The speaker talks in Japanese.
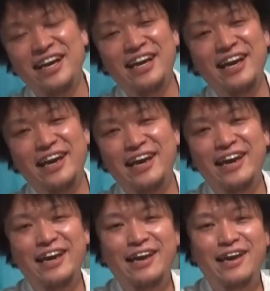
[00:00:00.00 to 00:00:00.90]

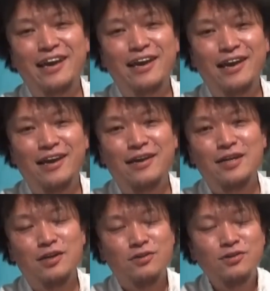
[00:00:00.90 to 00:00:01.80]

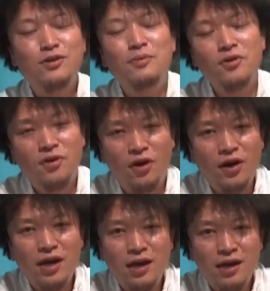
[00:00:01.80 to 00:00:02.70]
えー、くごぼんご、
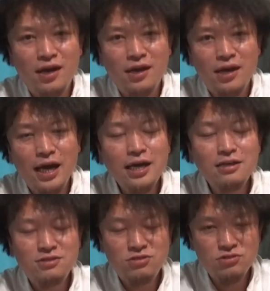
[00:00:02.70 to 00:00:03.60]
えー、
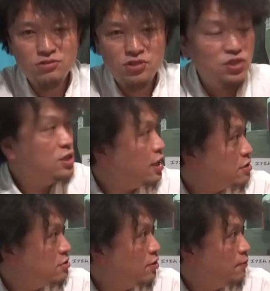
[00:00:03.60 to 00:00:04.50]
来週7
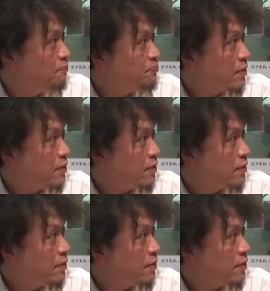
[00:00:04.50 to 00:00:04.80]
月の